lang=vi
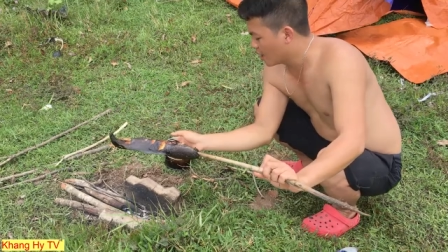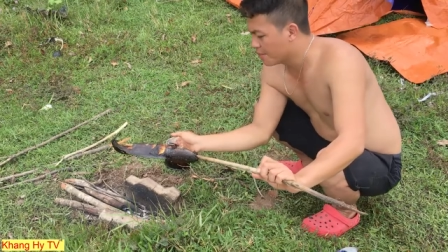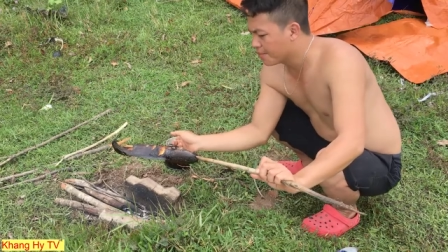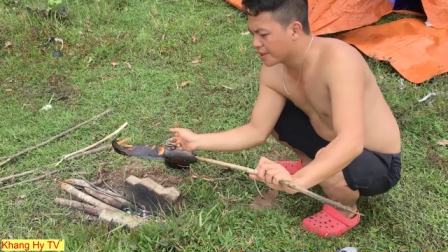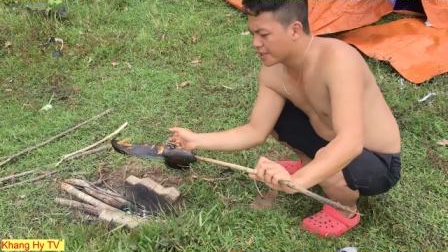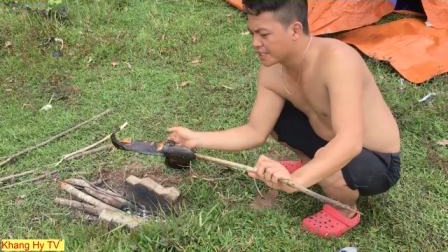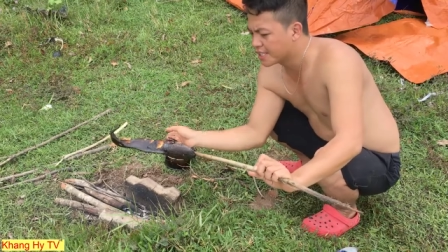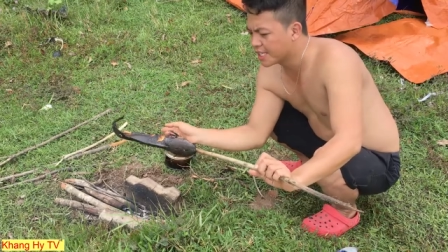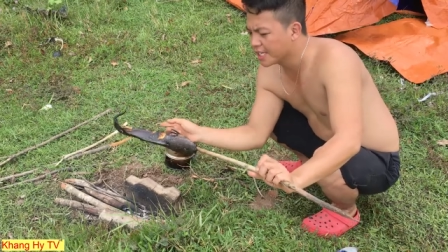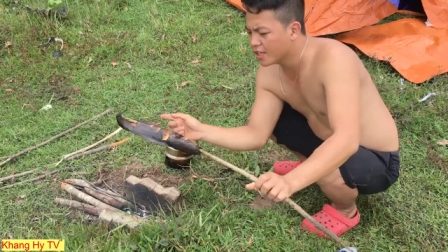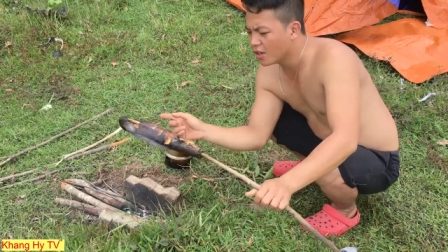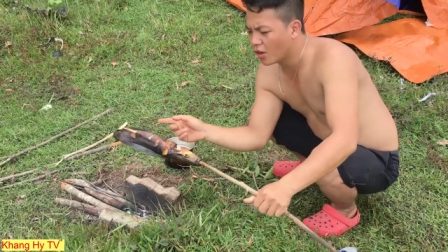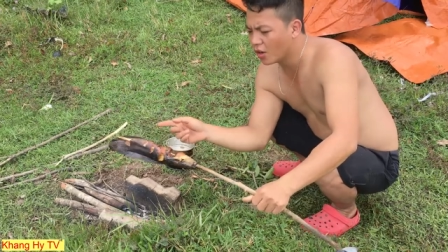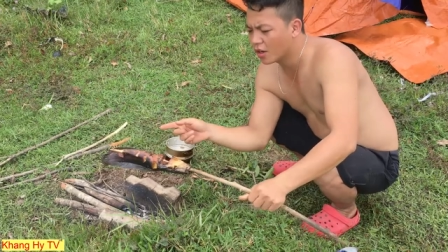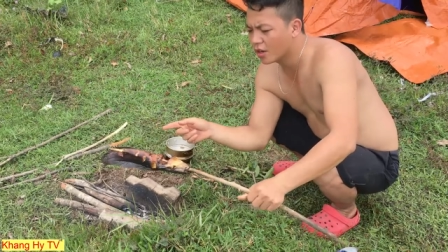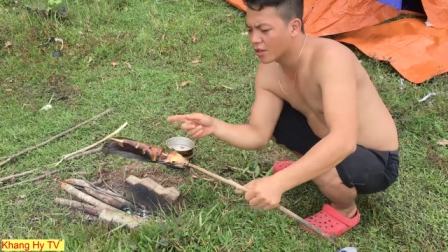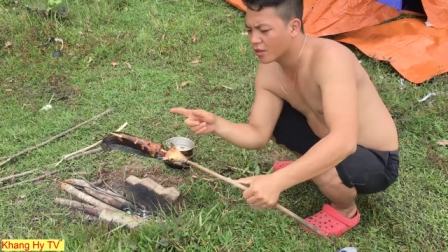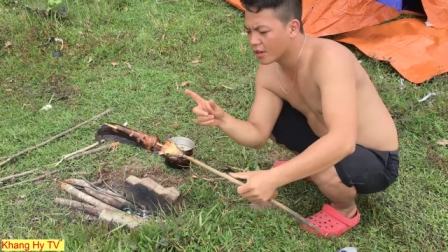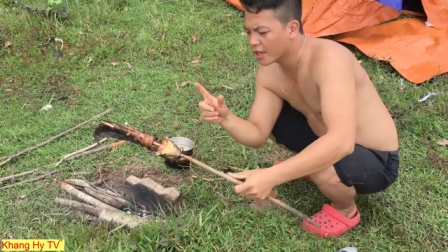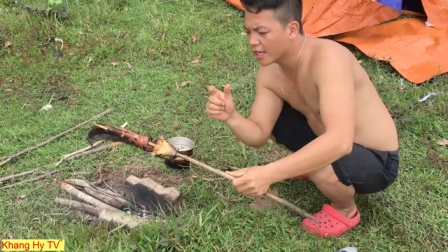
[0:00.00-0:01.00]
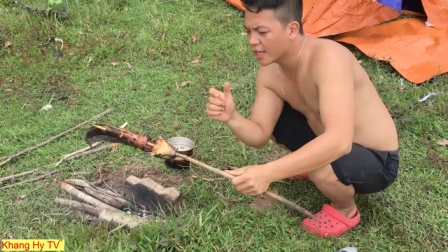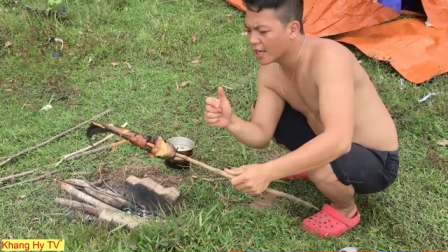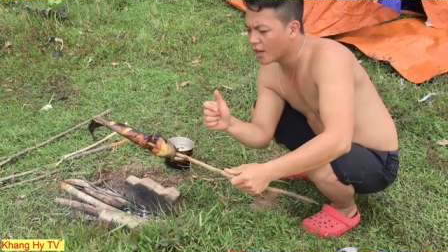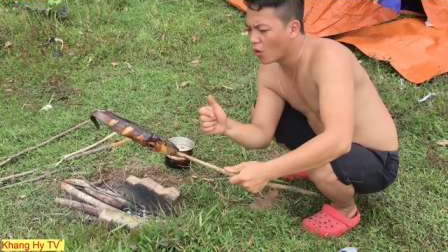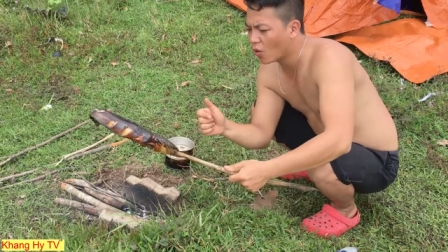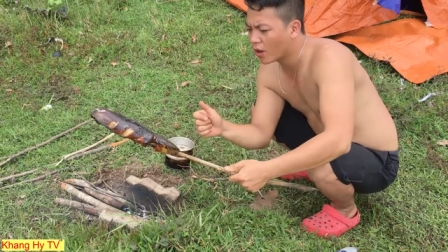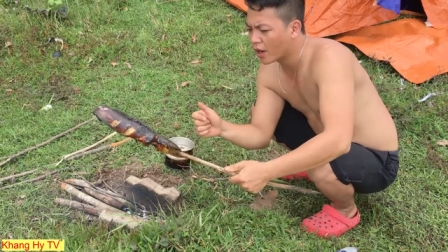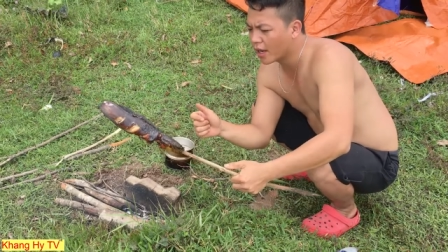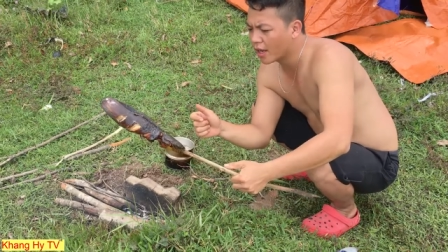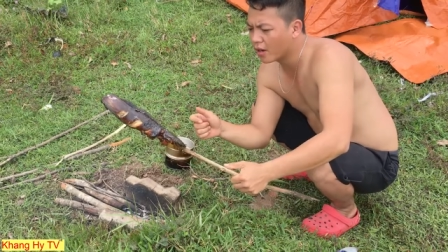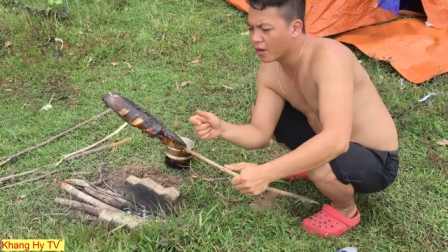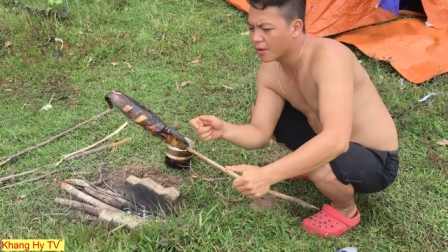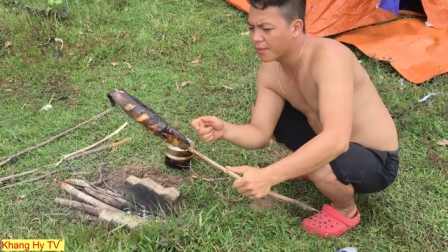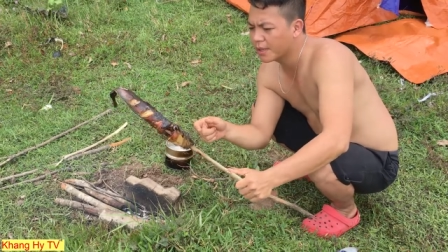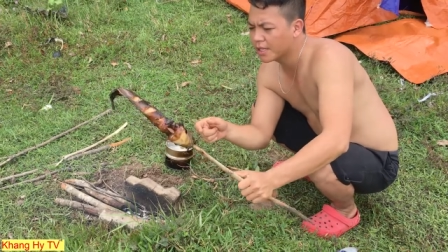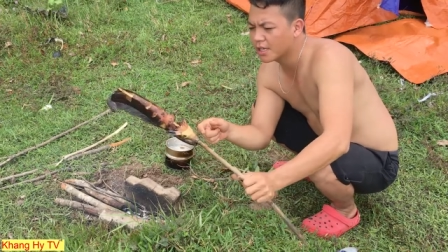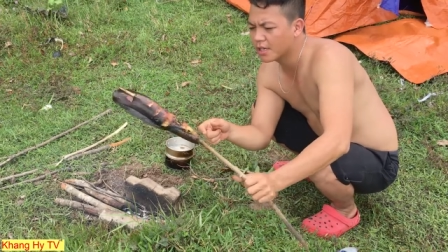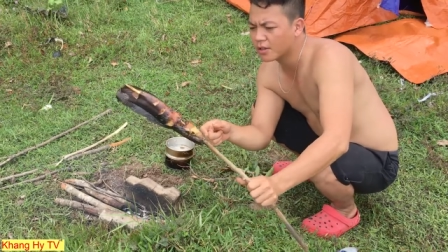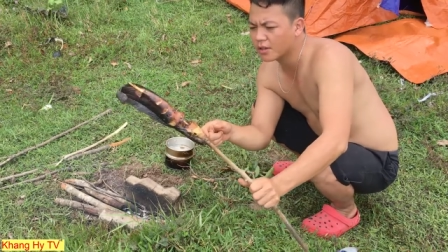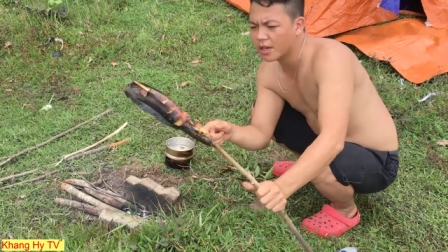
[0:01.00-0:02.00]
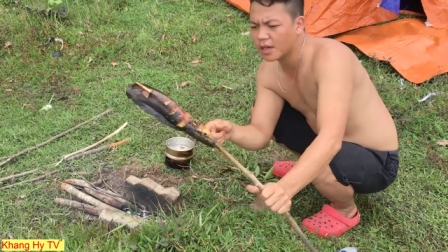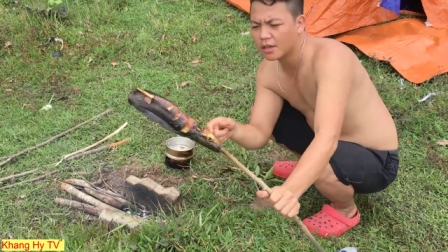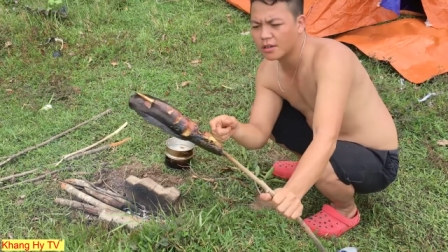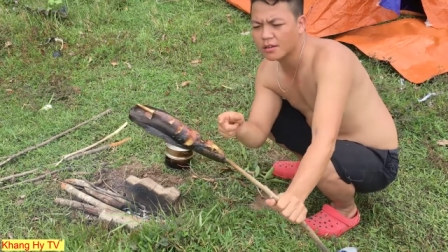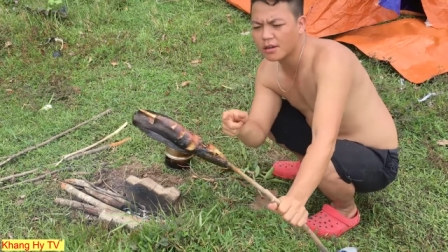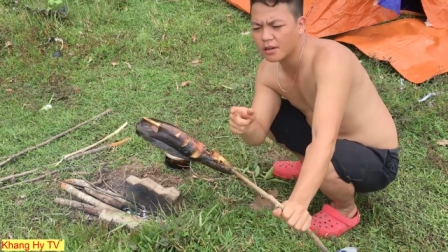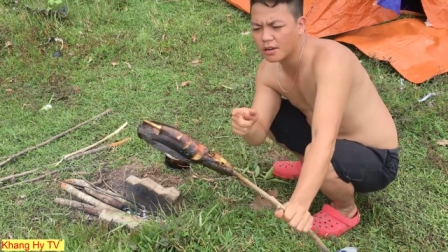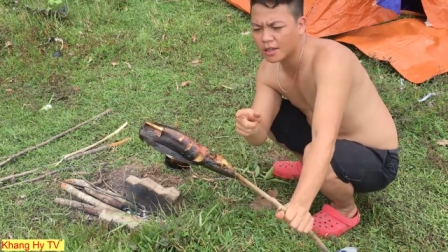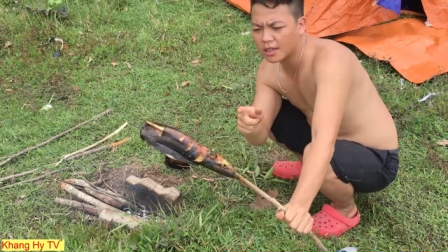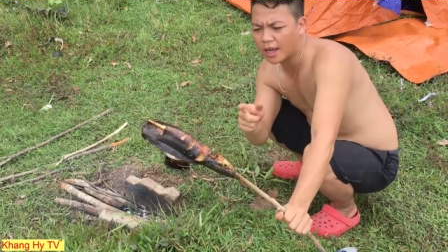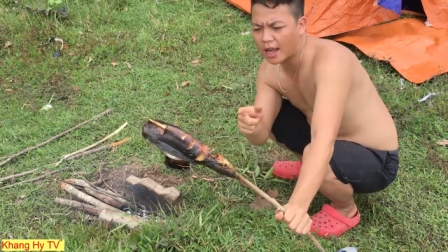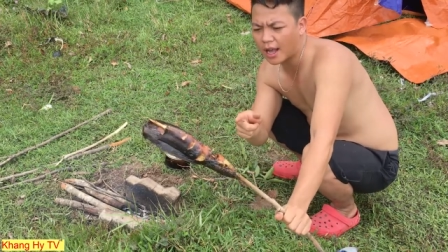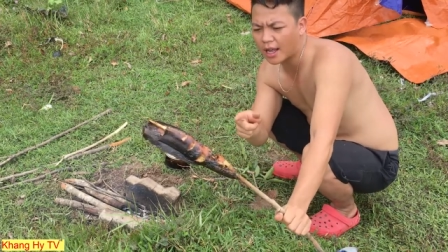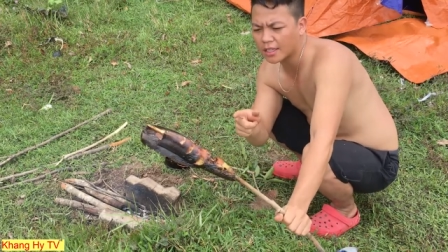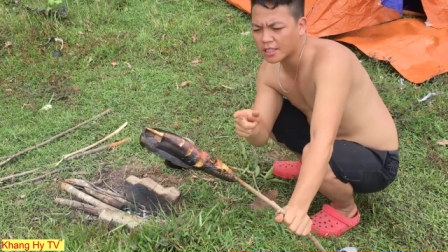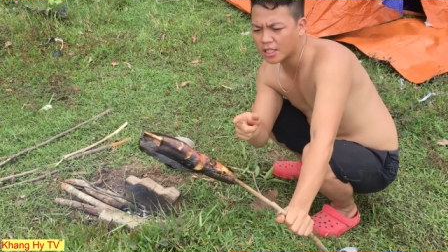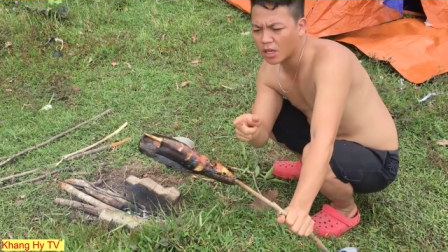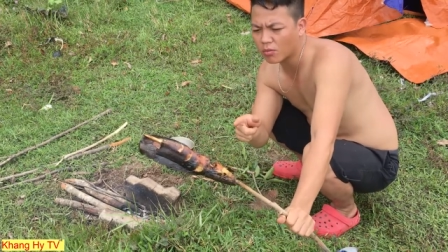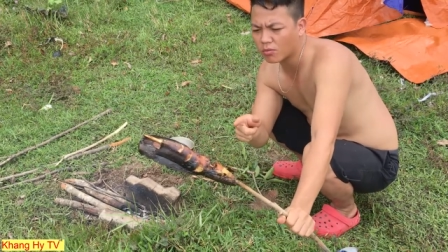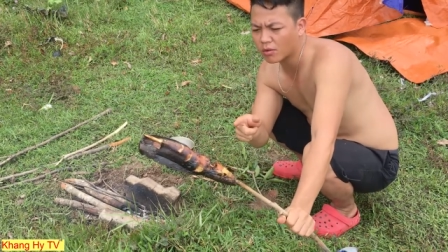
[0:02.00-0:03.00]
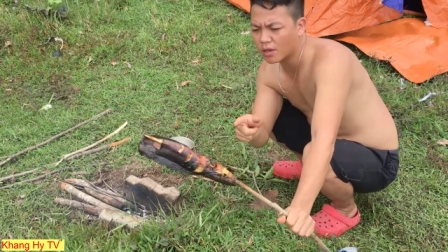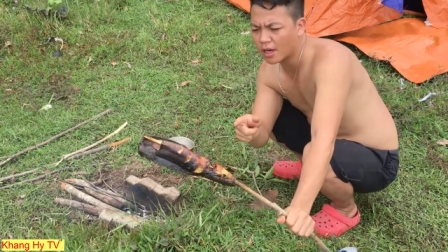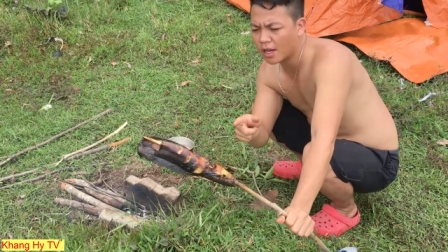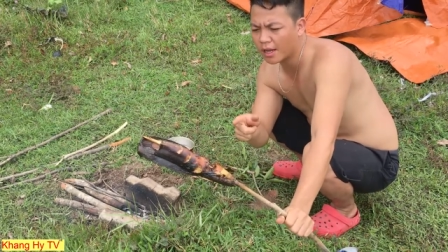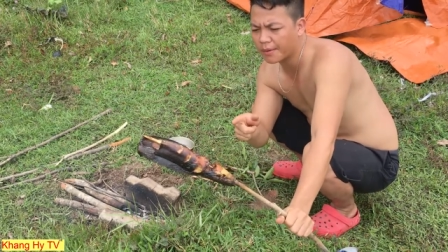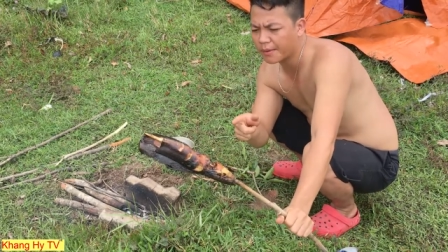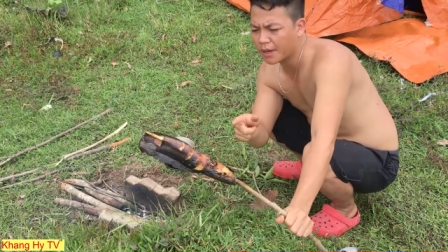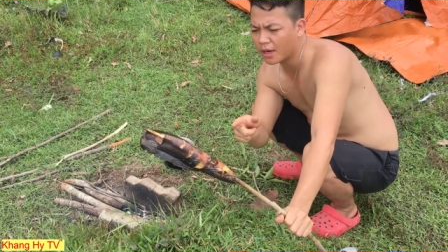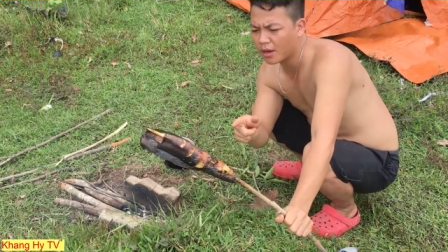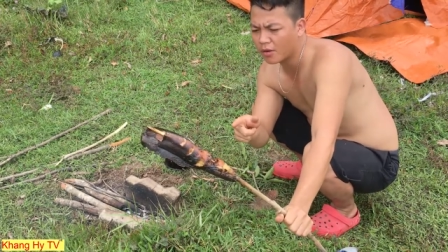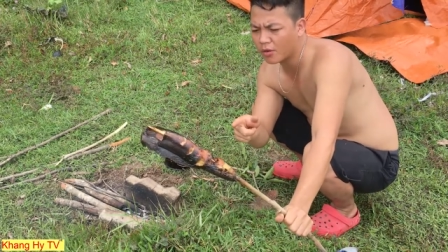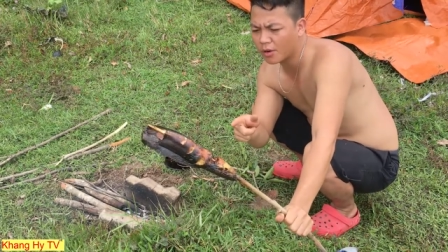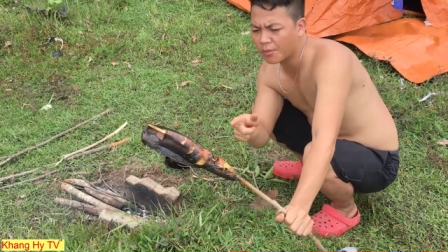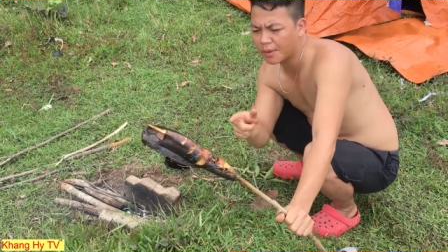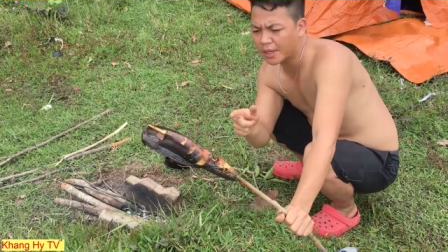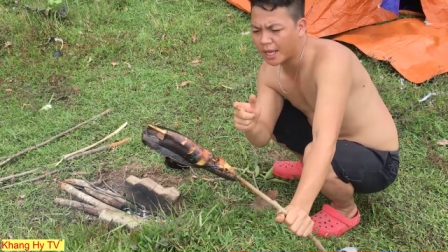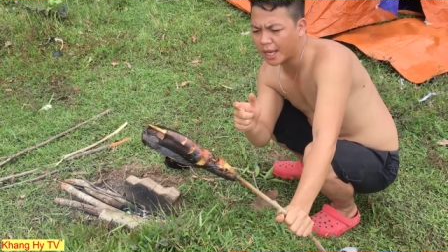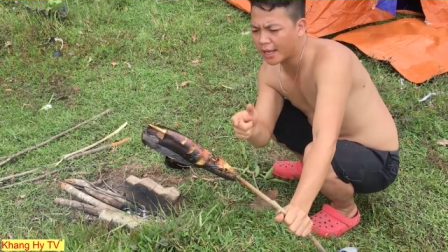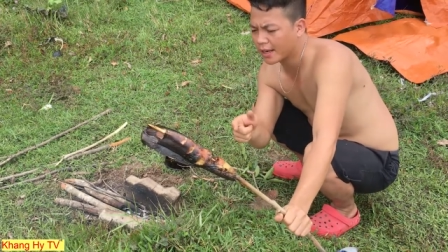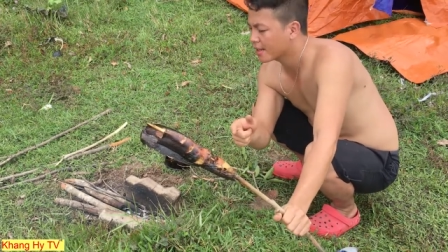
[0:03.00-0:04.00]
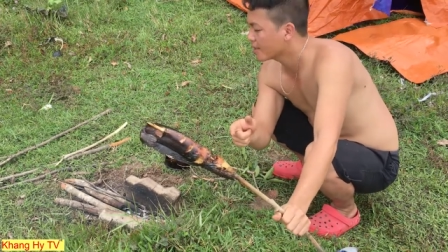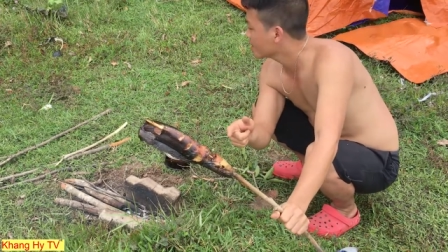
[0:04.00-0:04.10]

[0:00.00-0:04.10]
cơm đã chín rồi tôi nghĩ là ok rồi bây giờ tôi đang nướng con cá xong nữa là bắt đầu là mình ăn